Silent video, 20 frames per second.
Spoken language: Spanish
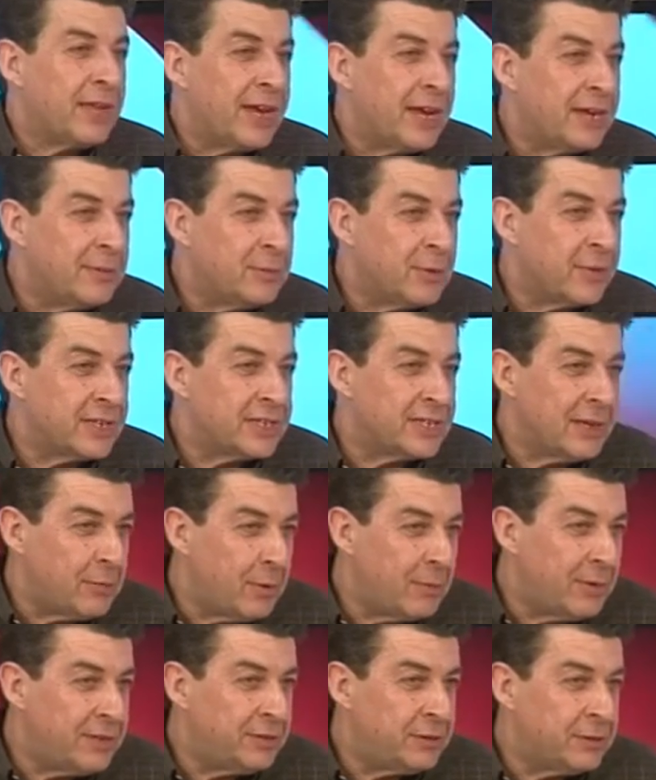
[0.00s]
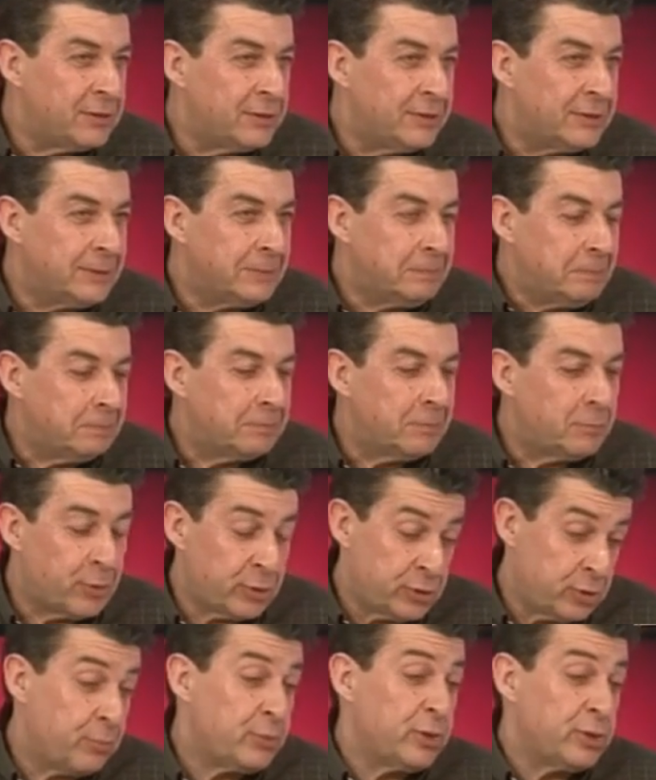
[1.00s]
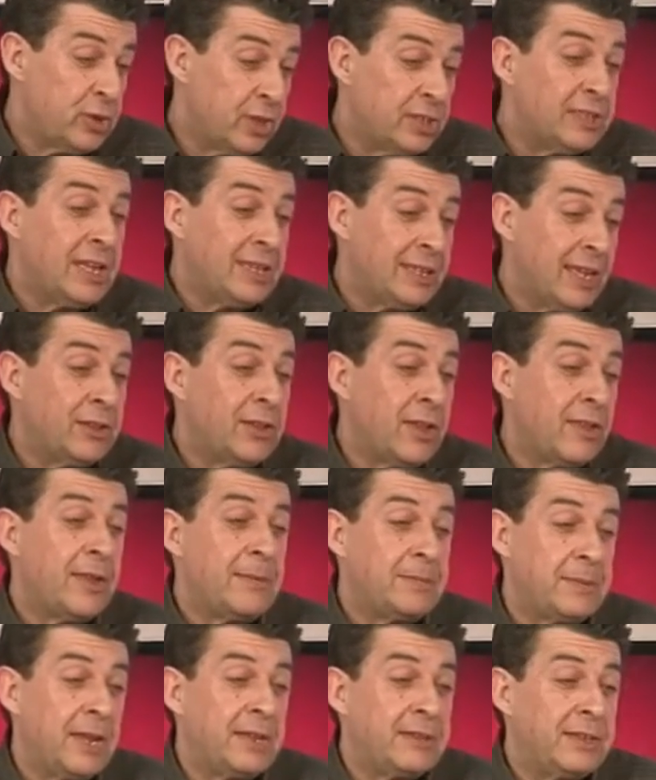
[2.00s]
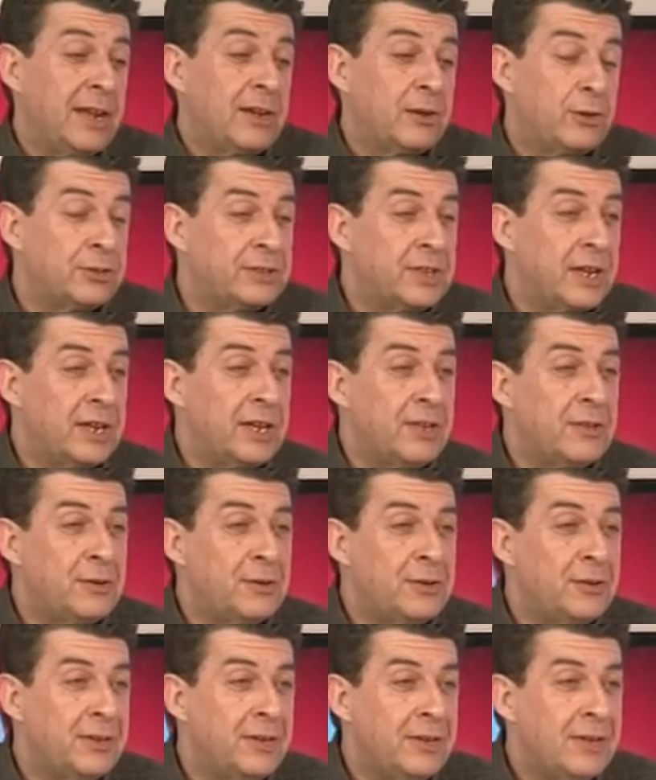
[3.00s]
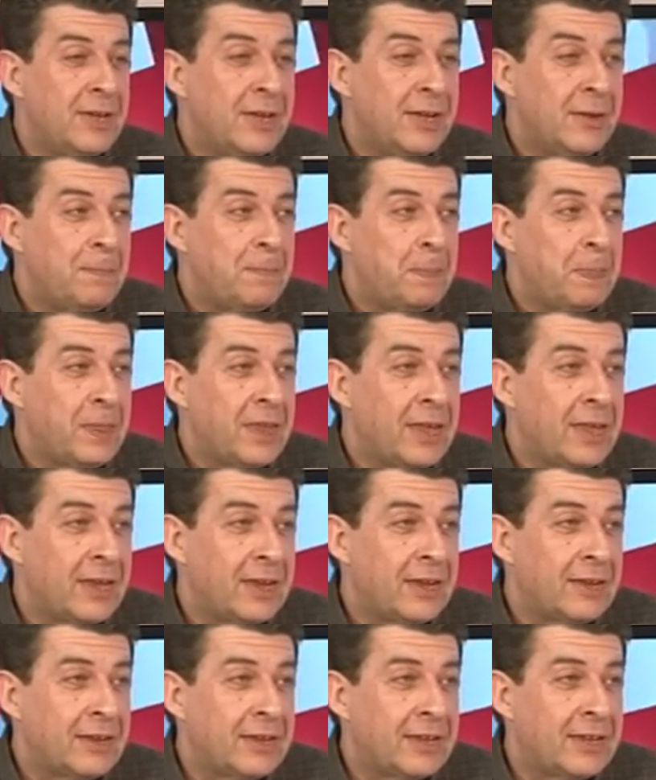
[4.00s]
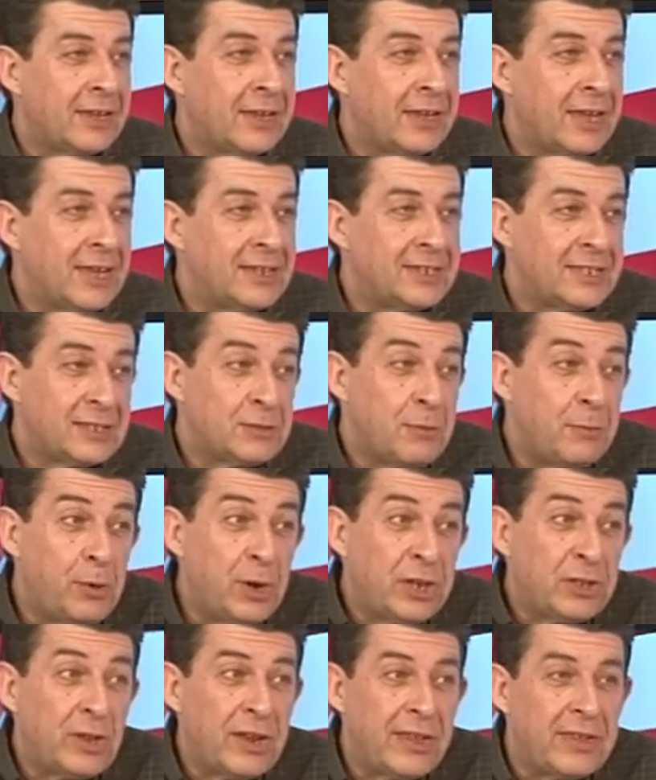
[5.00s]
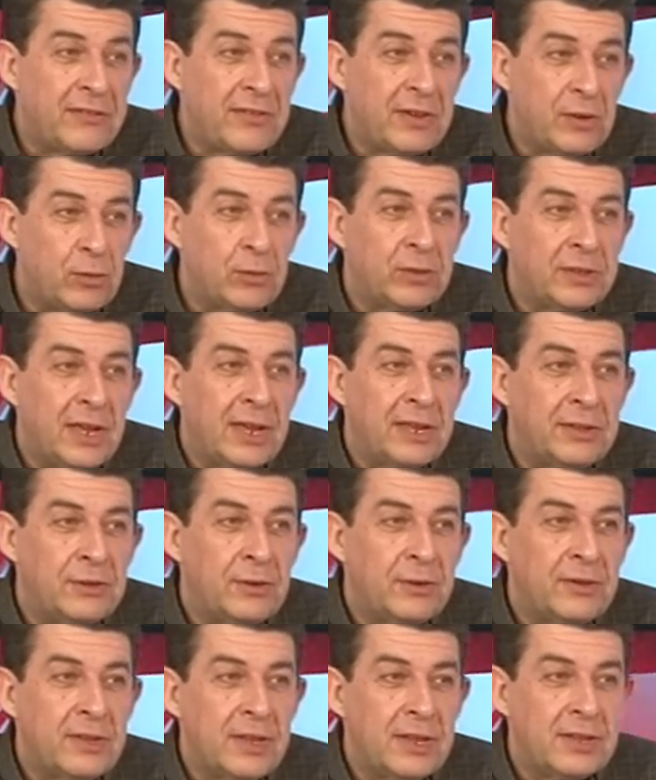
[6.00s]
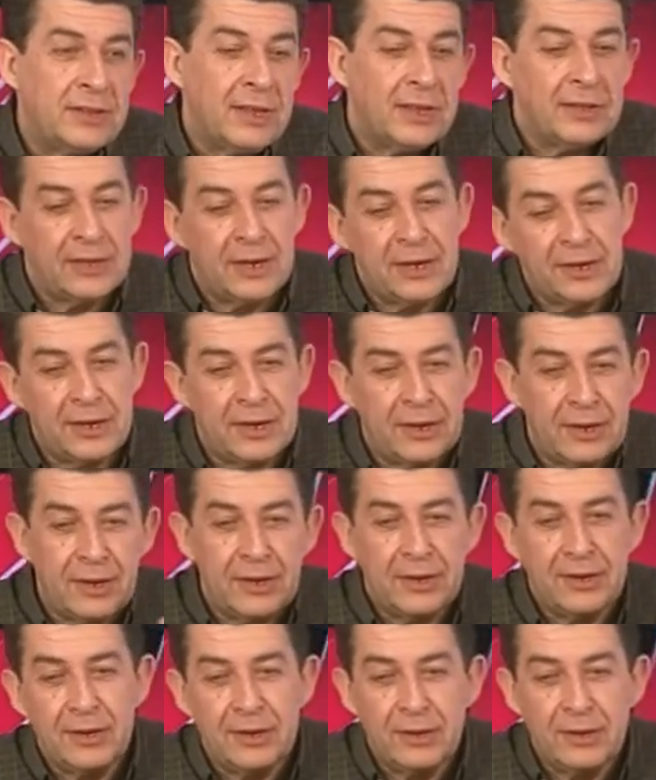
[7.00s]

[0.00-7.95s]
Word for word: ánimo de ese momento, por supuesto intentando adaptarte al contenido, que esa es un poquito la dificultad, ¿no? de intentar en